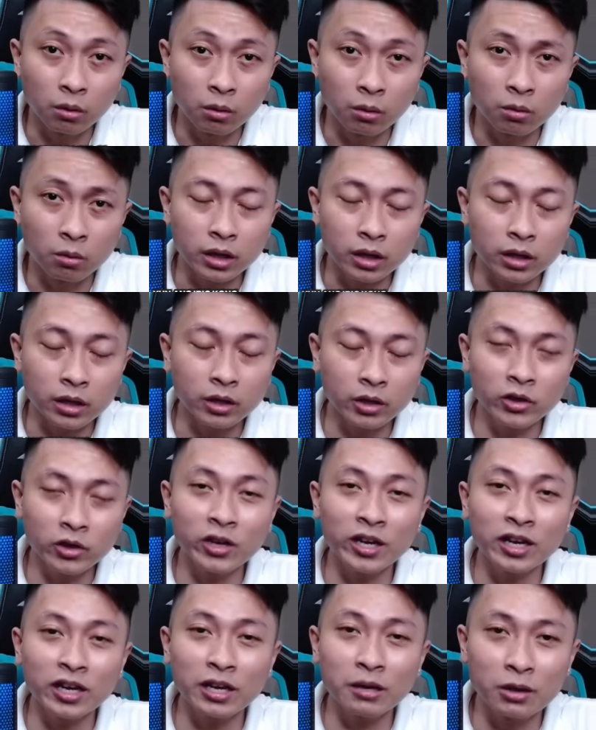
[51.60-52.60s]
Oh, eh, yun ang
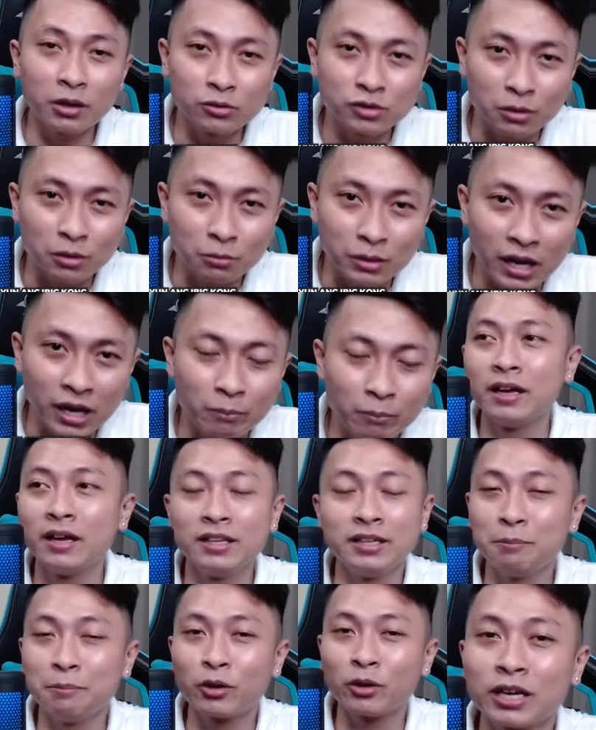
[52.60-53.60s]
ibig kong sabihin. Hindi
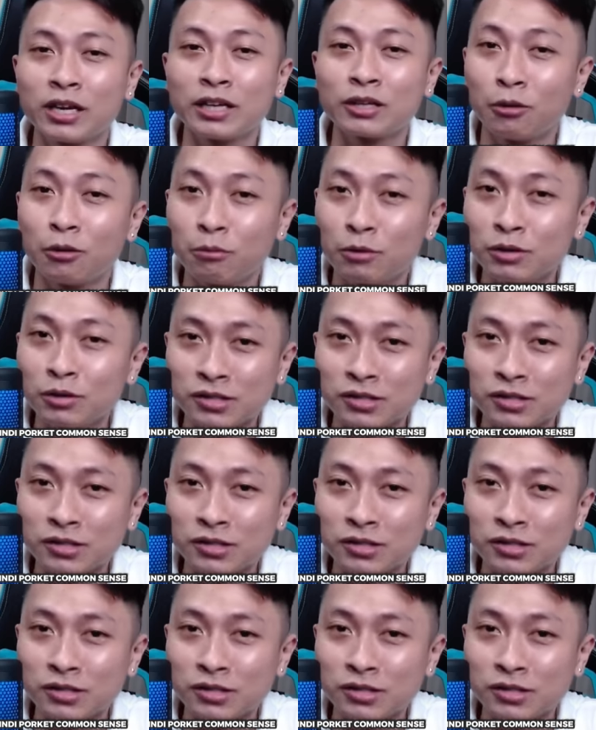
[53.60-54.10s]
porket common